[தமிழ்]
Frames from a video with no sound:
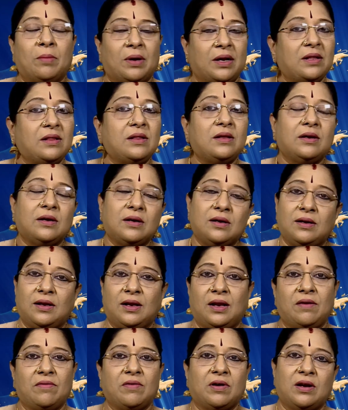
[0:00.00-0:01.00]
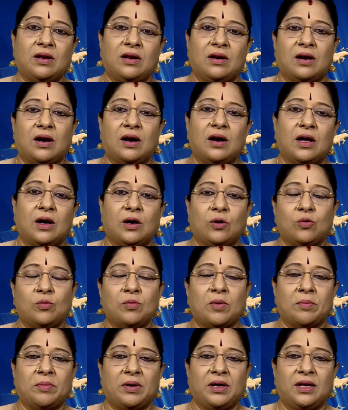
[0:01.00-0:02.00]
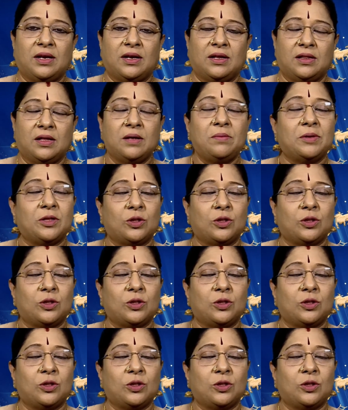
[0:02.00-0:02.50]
மனதிற்கு நிறைவான நாளாகவும் அமைகிறது